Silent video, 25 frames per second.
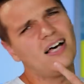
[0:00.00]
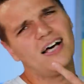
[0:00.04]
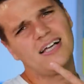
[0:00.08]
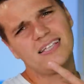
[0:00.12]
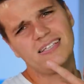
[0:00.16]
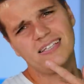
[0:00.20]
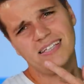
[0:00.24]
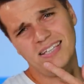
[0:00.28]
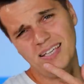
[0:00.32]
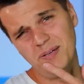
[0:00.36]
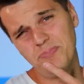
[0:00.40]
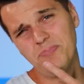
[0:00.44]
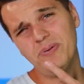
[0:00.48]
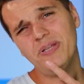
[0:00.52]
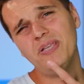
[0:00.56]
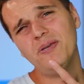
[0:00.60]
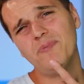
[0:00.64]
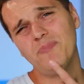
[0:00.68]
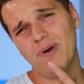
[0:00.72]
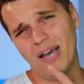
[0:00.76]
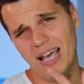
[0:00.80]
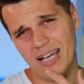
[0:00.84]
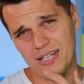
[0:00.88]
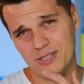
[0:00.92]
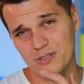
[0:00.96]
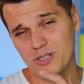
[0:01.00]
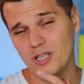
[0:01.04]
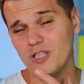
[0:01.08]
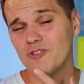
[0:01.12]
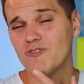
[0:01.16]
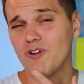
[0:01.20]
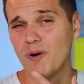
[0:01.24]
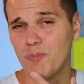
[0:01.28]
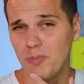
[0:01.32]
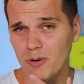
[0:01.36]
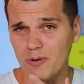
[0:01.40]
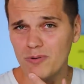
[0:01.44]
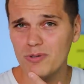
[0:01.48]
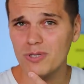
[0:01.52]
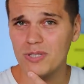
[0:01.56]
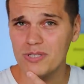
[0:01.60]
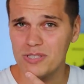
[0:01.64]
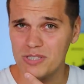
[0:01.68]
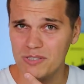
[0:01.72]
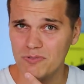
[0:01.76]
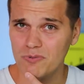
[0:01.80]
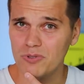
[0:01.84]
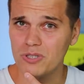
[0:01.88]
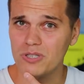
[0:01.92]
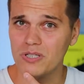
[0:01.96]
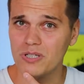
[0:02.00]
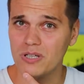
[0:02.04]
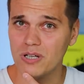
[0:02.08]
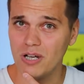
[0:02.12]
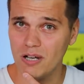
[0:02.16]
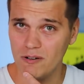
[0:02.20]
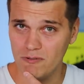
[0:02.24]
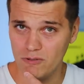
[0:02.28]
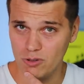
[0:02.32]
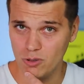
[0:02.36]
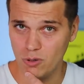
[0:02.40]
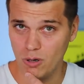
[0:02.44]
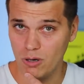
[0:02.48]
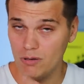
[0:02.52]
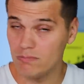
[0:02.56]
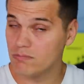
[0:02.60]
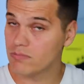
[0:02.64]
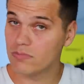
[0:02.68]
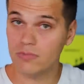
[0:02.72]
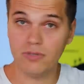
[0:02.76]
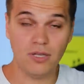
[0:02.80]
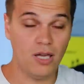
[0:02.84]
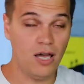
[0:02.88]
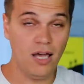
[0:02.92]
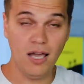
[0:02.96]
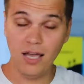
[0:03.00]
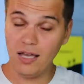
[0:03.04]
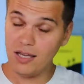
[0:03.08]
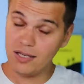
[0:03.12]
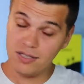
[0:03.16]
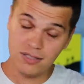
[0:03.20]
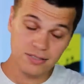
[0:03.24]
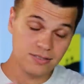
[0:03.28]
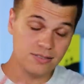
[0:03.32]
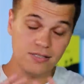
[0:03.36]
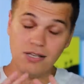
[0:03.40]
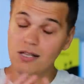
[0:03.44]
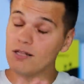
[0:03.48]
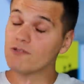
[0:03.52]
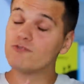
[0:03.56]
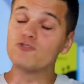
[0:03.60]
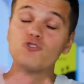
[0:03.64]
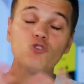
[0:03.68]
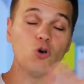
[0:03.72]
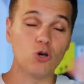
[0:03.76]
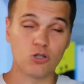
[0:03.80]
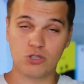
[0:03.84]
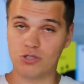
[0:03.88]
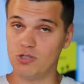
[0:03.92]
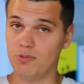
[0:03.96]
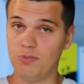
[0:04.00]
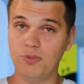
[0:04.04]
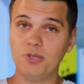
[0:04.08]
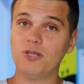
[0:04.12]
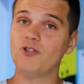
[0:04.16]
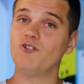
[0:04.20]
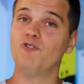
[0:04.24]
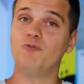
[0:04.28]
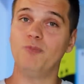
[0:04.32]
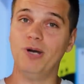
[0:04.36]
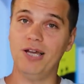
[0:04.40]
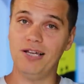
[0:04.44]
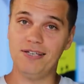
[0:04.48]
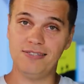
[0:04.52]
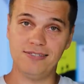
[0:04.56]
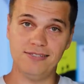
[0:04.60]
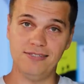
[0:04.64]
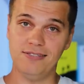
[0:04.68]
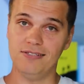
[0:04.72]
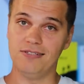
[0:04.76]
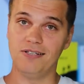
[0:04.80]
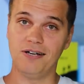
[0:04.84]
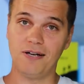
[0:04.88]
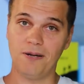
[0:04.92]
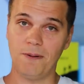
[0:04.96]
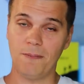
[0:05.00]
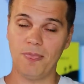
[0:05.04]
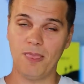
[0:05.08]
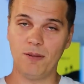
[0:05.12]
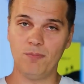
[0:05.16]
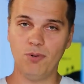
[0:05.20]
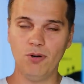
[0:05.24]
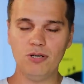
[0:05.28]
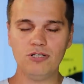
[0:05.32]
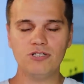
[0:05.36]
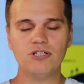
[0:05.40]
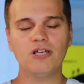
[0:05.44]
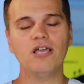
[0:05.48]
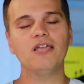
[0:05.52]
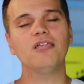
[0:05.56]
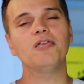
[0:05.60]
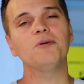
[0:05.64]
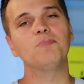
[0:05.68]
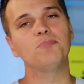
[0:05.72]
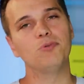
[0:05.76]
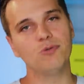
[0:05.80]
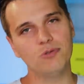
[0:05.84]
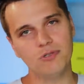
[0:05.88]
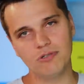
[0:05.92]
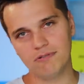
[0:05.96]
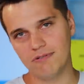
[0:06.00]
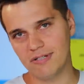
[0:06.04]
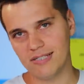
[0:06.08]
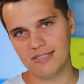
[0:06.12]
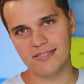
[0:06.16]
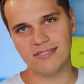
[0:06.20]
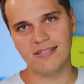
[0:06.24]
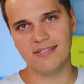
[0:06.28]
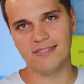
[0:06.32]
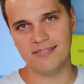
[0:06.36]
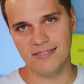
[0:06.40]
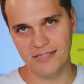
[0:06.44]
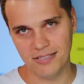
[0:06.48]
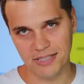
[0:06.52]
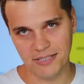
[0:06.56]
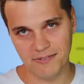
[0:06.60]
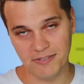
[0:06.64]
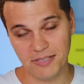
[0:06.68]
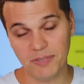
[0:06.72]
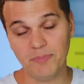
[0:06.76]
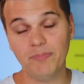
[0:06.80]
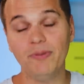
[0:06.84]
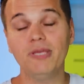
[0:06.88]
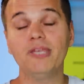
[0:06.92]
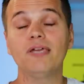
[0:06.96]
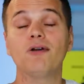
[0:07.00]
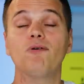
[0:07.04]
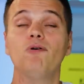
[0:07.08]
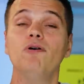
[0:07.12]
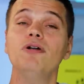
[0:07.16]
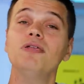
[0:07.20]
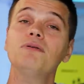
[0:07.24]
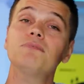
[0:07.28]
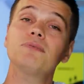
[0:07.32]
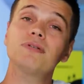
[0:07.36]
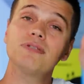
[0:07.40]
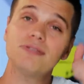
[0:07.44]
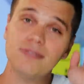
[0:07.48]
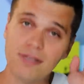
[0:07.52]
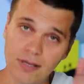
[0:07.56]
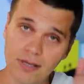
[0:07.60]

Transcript: Ладно, я понимаю, что инфоповоды сегодня говно. Я сделал все, что было в моих силах. Больше я не буду вас насиловать. Переходим к